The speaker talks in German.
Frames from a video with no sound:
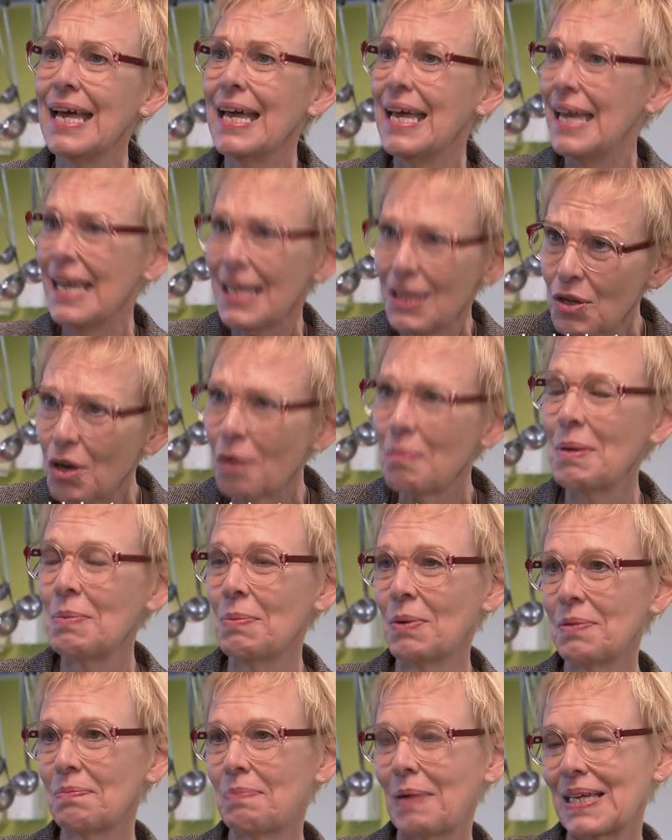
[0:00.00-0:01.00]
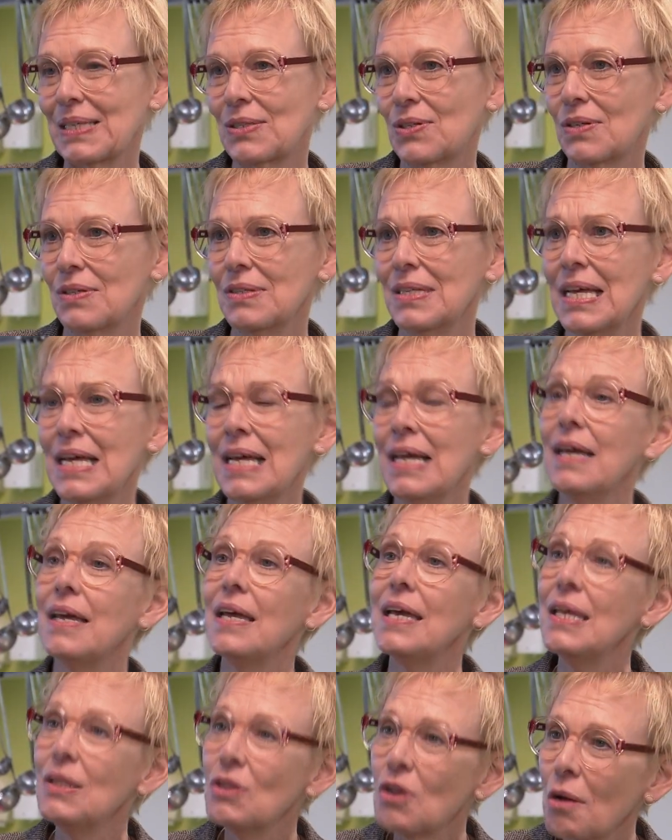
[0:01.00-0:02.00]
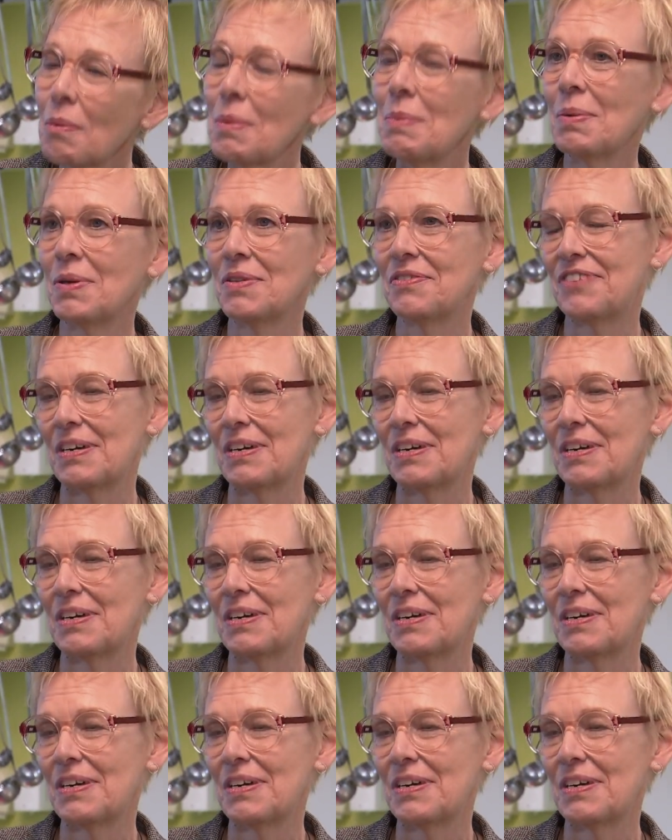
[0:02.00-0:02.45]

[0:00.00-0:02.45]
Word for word: énormément de personnes, énormément de